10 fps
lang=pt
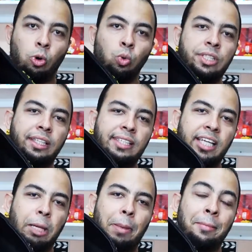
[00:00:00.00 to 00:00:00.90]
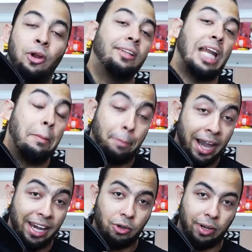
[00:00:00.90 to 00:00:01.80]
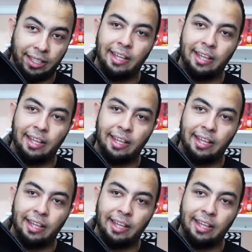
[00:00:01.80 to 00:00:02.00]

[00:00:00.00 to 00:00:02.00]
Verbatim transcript: alguns itens aqui pra mim não entrar em pânico aqui